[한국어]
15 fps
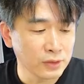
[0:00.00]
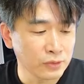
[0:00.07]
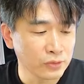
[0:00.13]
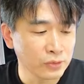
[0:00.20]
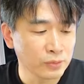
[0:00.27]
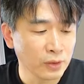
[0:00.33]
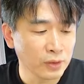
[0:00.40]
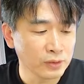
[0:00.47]

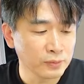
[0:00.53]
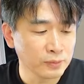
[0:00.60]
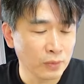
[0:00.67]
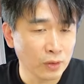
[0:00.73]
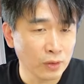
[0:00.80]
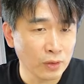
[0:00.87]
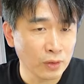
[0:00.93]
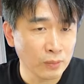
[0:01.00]
2번
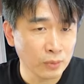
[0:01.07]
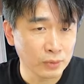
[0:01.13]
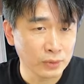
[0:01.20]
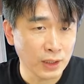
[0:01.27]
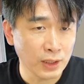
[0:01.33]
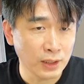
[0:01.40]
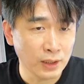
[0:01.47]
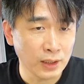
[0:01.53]

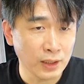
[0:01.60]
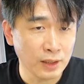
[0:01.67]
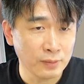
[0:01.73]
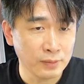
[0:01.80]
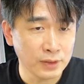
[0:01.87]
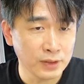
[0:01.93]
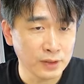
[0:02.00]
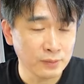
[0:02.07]
먹어보다가
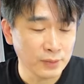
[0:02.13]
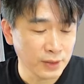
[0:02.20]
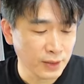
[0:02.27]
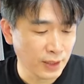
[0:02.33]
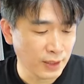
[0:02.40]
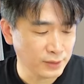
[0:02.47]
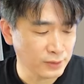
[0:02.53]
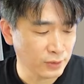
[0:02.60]
믿음이
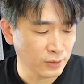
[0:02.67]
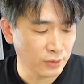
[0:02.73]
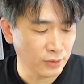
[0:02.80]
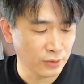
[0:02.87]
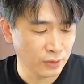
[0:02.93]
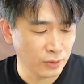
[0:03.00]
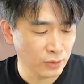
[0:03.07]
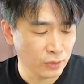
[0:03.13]
가서
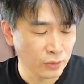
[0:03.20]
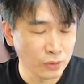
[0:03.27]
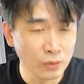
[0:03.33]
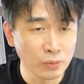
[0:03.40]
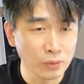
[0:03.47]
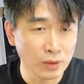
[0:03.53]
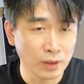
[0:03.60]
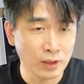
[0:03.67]

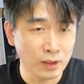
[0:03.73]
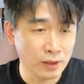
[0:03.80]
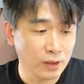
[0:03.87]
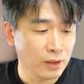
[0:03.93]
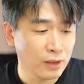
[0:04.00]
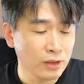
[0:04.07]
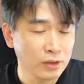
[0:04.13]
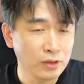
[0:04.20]
요번에
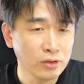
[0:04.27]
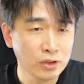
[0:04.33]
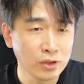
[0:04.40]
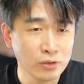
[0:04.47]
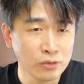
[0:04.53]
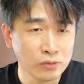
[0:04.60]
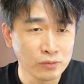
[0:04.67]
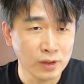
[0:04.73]
이게
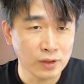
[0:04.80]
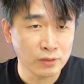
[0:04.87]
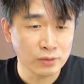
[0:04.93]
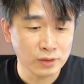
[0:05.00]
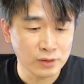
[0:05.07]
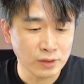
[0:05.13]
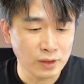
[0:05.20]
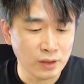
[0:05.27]

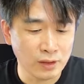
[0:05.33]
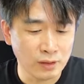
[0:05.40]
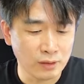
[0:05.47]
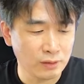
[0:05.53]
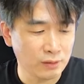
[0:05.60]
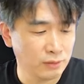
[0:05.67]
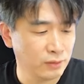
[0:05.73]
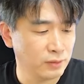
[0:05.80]
6만원인데
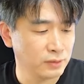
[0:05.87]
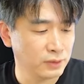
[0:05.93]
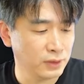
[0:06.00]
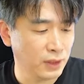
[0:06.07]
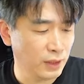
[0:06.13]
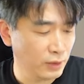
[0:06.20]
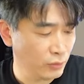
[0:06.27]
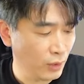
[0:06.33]
자,
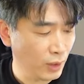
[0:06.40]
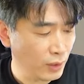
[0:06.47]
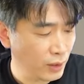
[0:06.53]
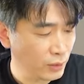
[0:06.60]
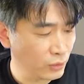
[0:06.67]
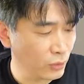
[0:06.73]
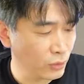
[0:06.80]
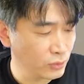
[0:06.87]
이거 하나
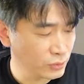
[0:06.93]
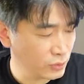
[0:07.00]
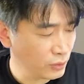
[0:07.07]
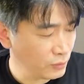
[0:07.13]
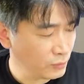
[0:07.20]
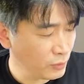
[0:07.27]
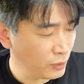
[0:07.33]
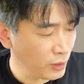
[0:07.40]
더
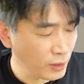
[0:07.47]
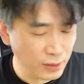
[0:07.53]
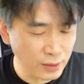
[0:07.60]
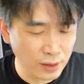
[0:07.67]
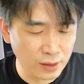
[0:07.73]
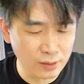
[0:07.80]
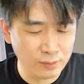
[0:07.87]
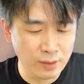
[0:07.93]
설명한
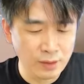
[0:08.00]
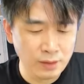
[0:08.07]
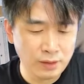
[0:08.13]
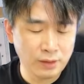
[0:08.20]
다음에